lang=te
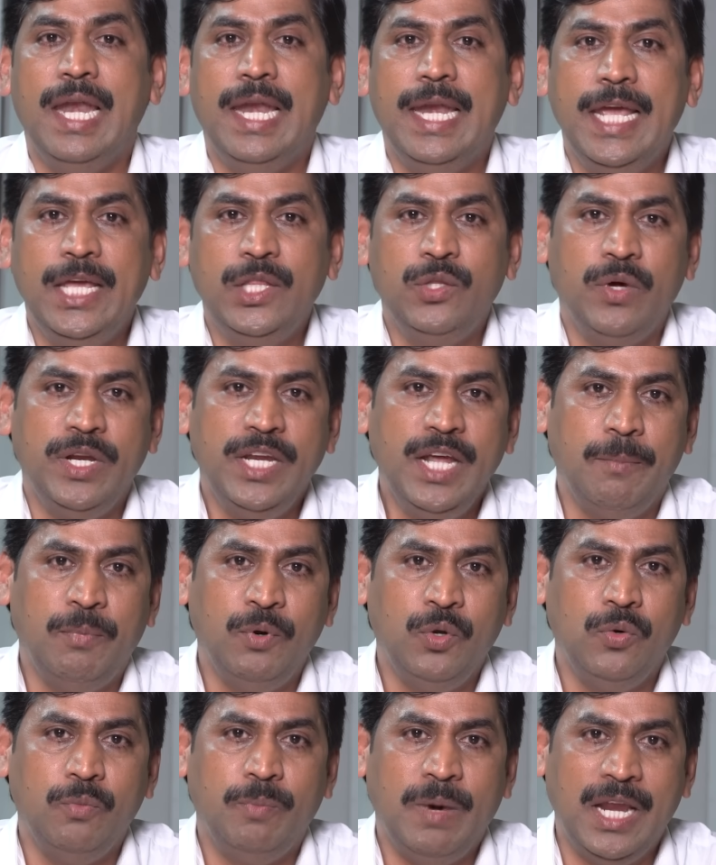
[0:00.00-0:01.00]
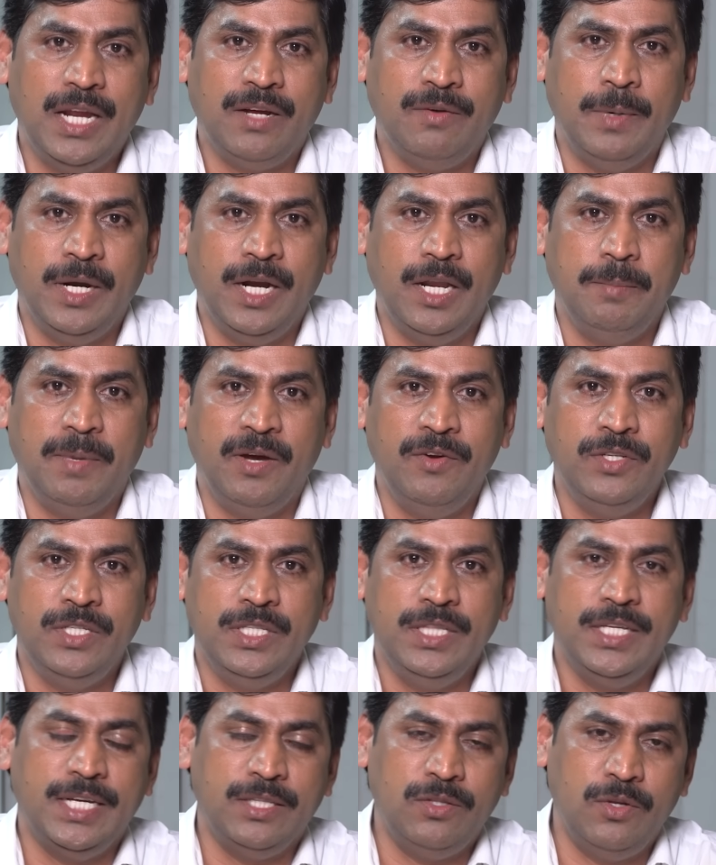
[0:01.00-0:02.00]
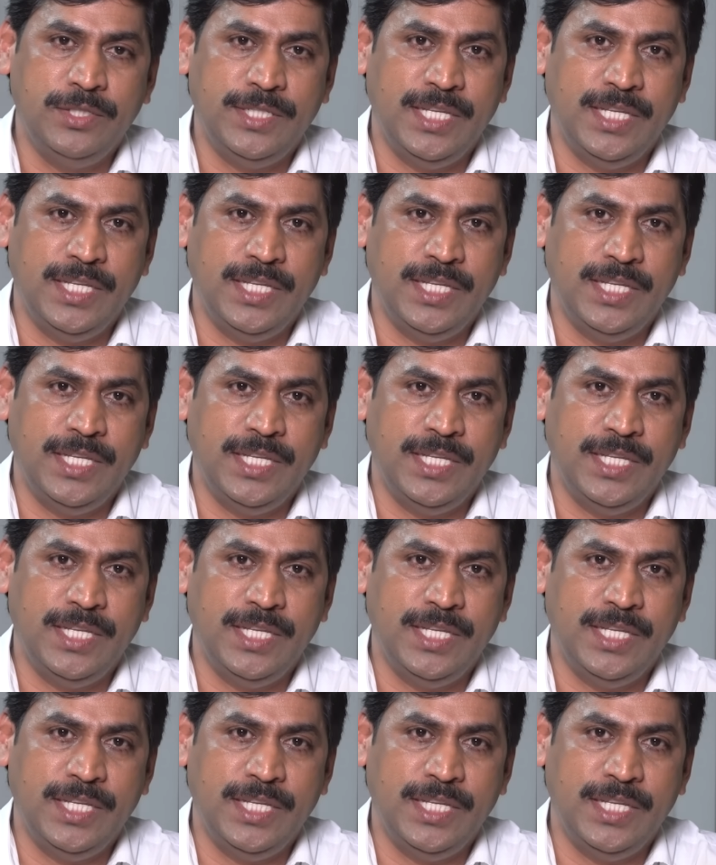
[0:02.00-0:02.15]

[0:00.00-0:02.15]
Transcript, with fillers: లేదు అని అప్పుడు పాలక మండలి భావించింది గతంలో